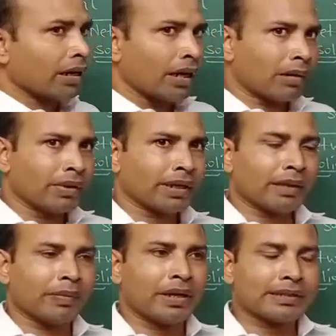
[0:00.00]
कार्बन
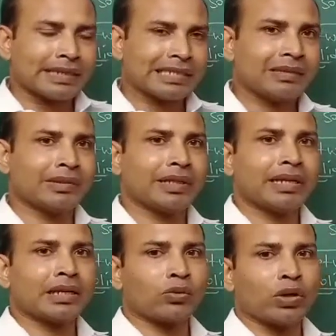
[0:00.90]
के पास किसी भी
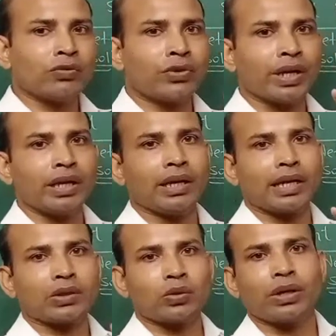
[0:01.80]
तरह का कोई फ्री
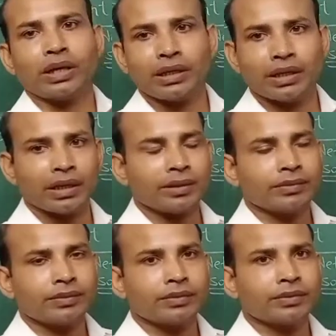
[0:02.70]
इलेक्ट्रॉन नहीं है
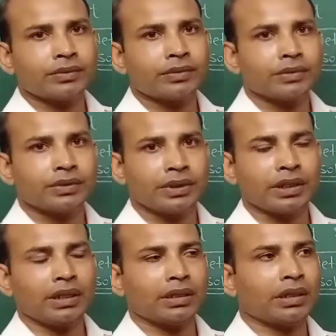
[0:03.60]

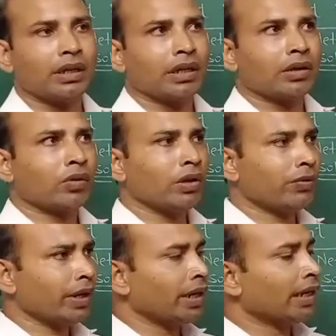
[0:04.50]
ठीक है कोई
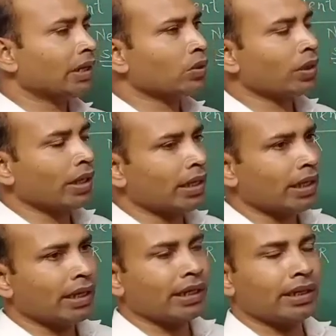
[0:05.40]
फ्री इलेक्ट्रॉन नहीं
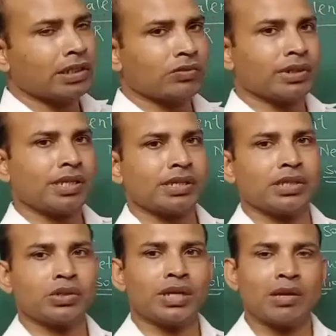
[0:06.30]
है इस वजह
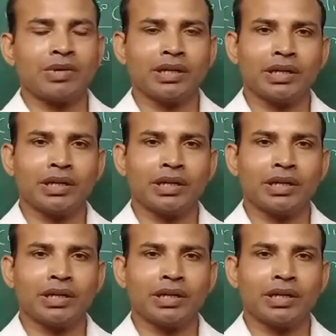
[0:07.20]
से जो डायमंड